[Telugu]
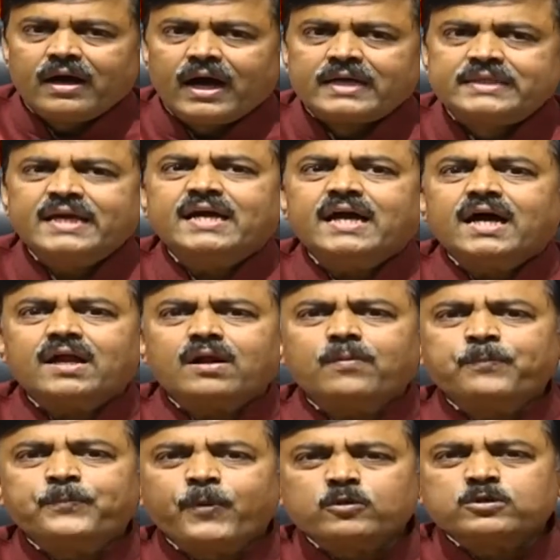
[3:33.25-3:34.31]
అధికారం
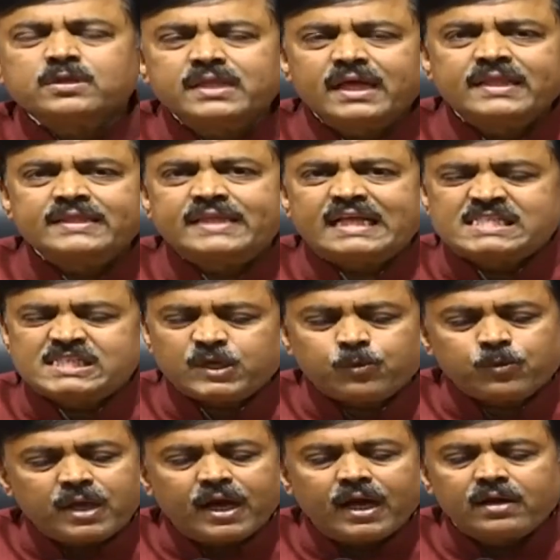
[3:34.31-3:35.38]
పోతుందని తెలిసి
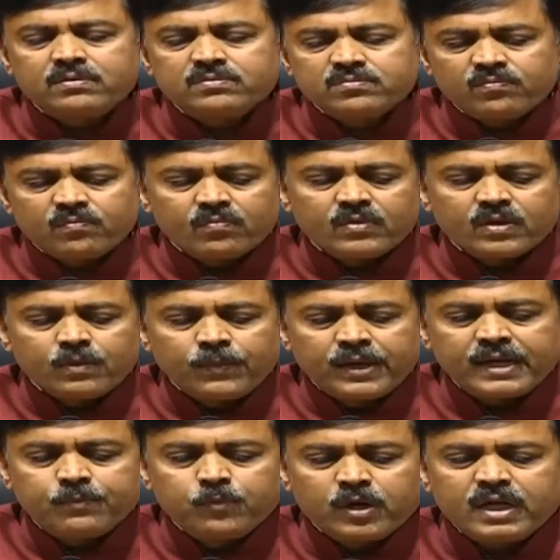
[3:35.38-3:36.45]
కూడా
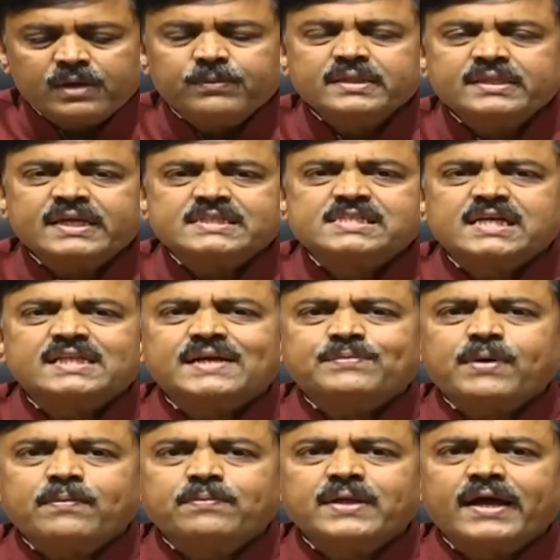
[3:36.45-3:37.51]
మరి ముఖ్యమంత్రి
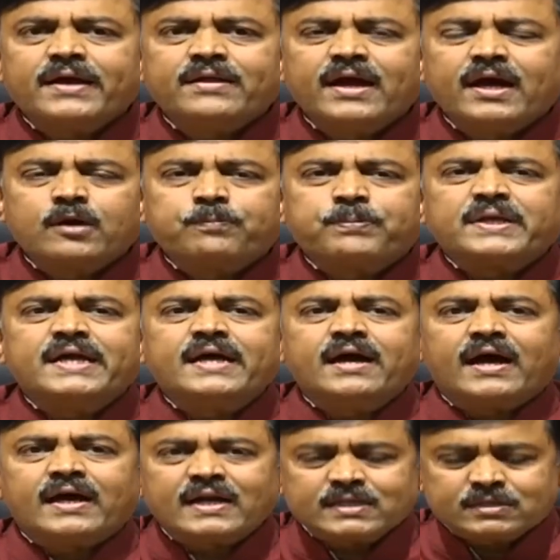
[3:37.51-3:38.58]
చంద్రబాబు నాయుడు గారు పడే
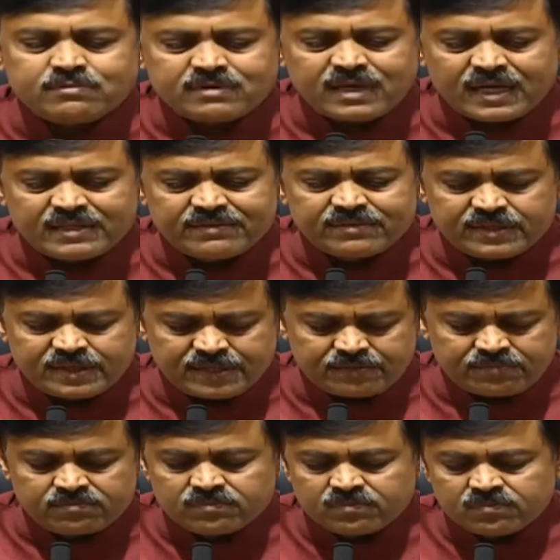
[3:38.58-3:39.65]
ఆరాటం కానివ్వండి
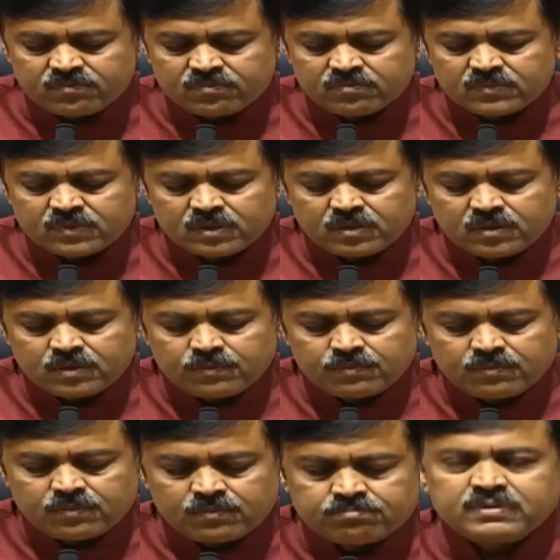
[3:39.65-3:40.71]

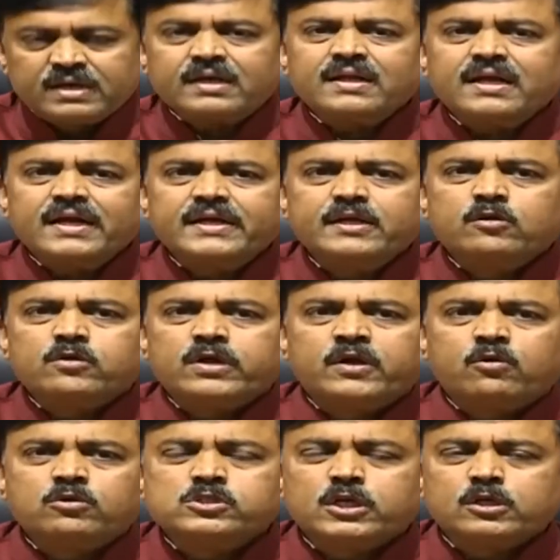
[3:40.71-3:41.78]
మరలా
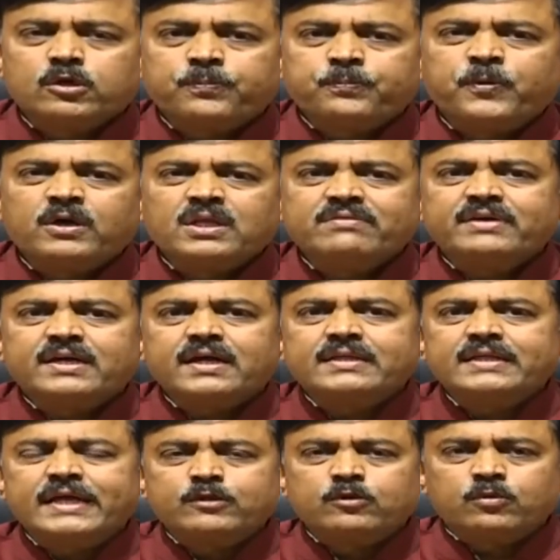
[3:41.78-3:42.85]
ఈరోజు ఏదో
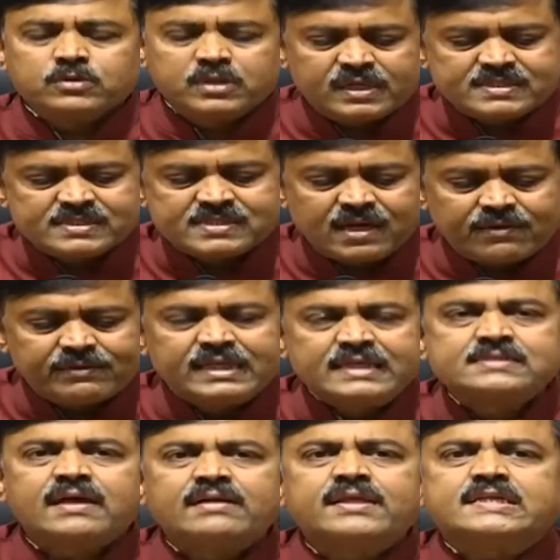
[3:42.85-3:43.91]
పోలవరాన్ని ఏదో ఉద్ధరిస్తామని
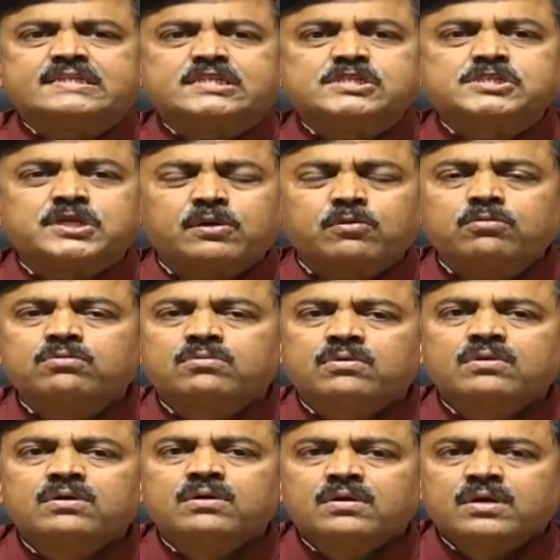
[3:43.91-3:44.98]
సందర్శించడం
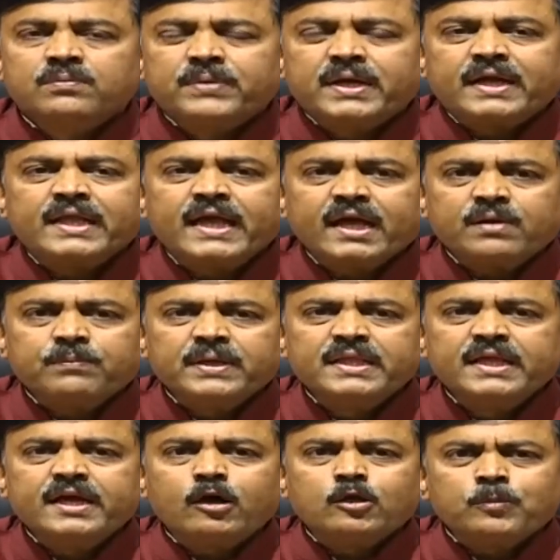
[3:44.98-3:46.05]
మరి అనేక
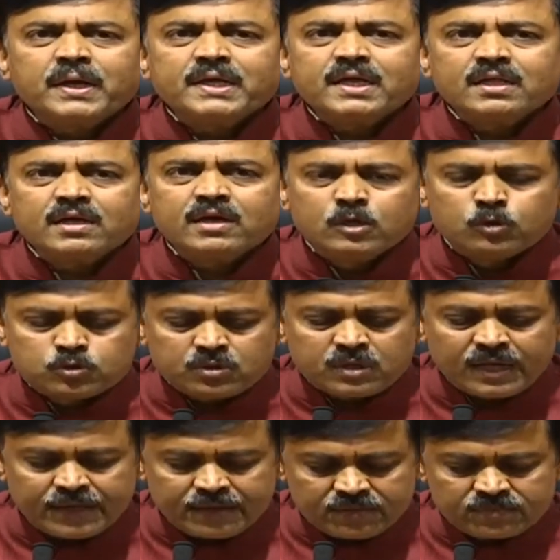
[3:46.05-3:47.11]
మందికి అనుమానాలు
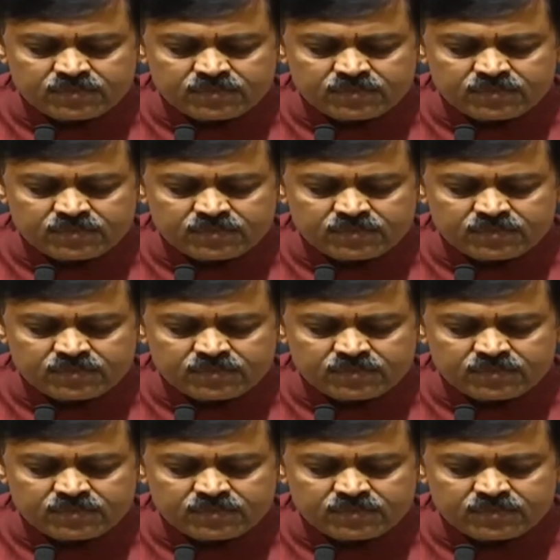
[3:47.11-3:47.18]
కలుగుతున్నాయి